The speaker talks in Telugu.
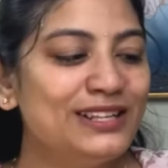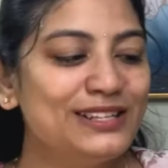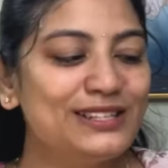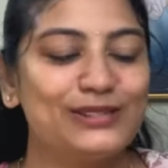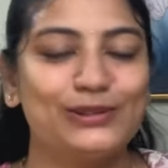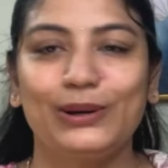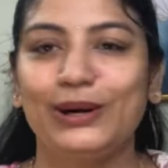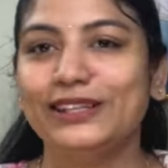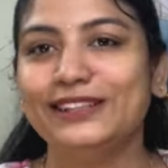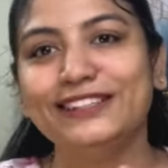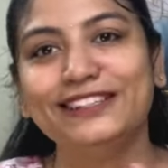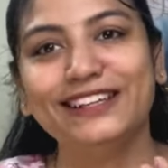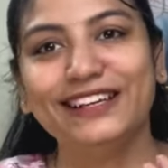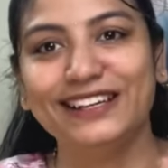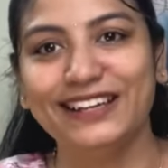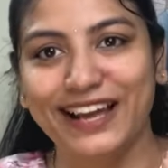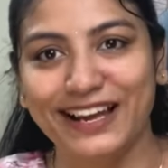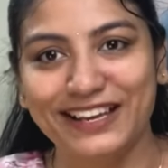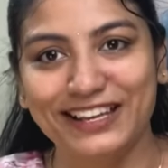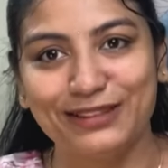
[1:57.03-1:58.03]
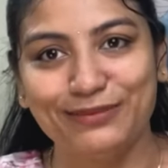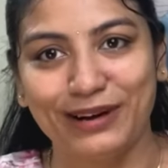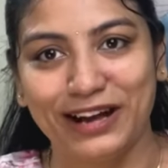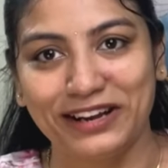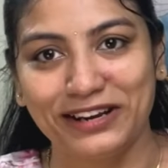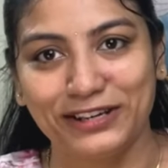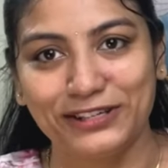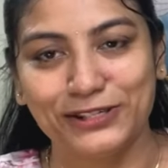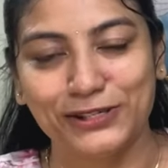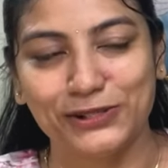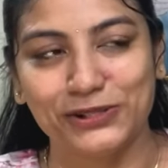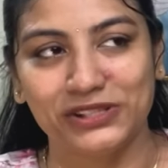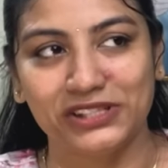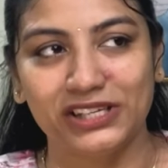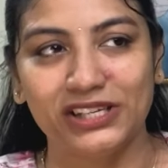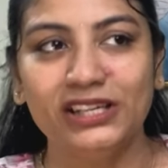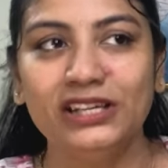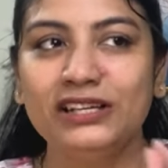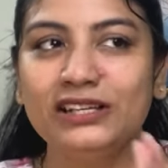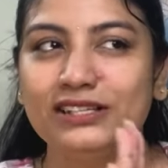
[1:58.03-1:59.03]
సో అందుకని నాకు ఇది బాగా నచ్చుతుంది
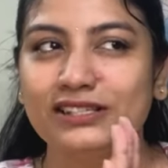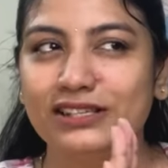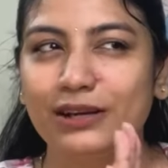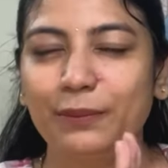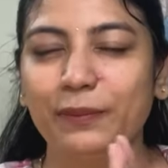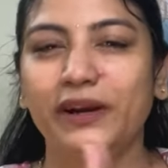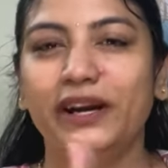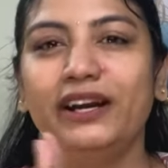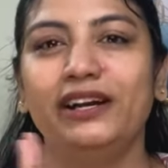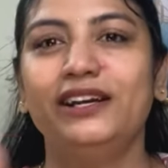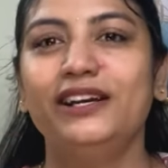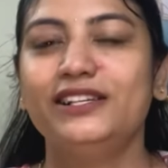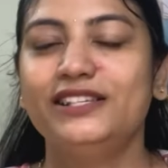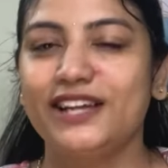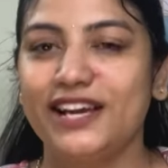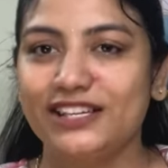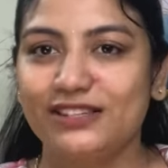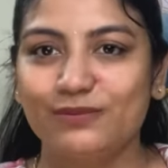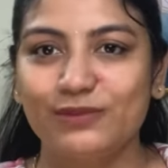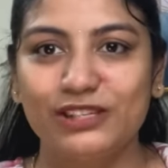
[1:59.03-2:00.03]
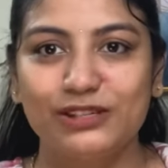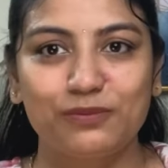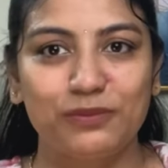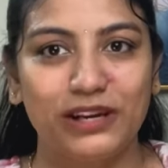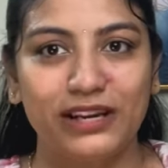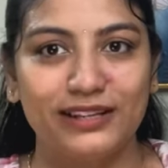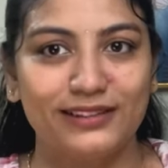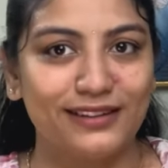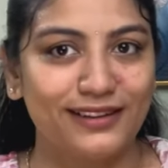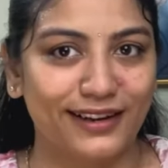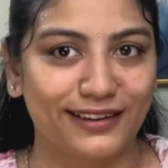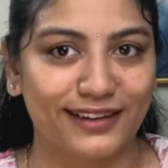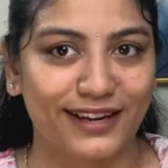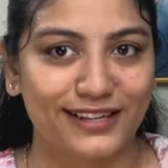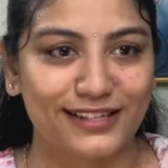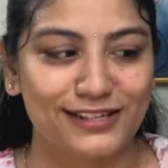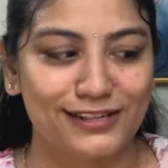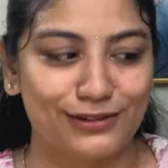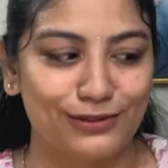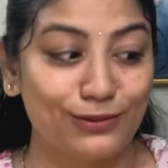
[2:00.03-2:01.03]
సపరేట్గా జాస్మిన్ స్మెల్ అయితే నాకు
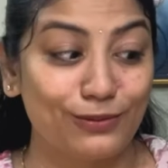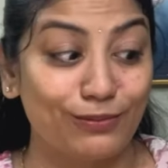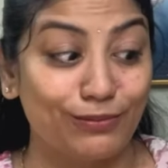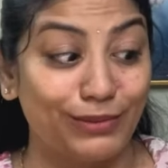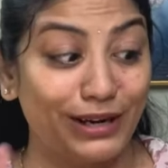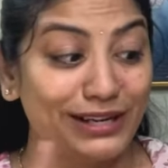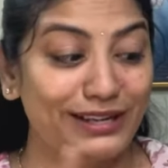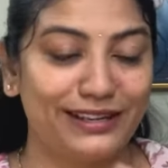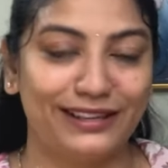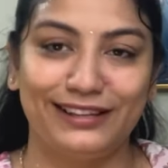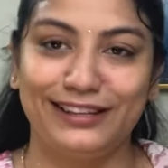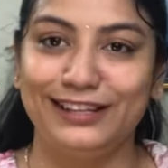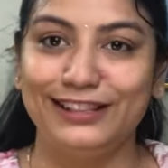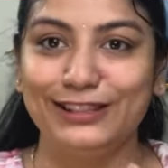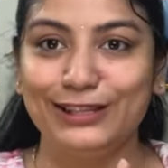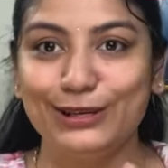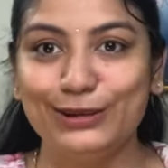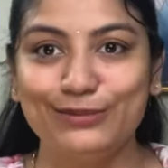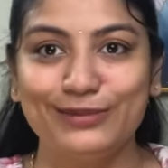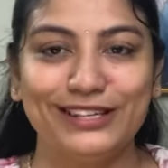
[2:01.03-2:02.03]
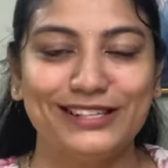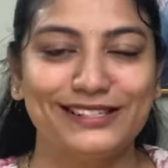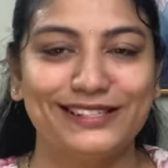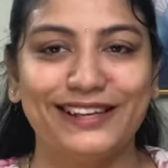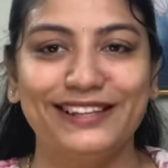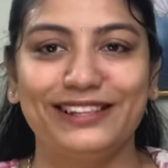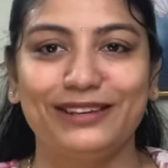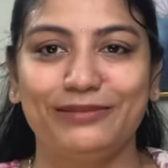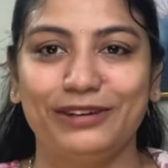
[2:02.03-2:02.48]
నచ్చదు బట్ ఇందులో మిక్స్ అయితే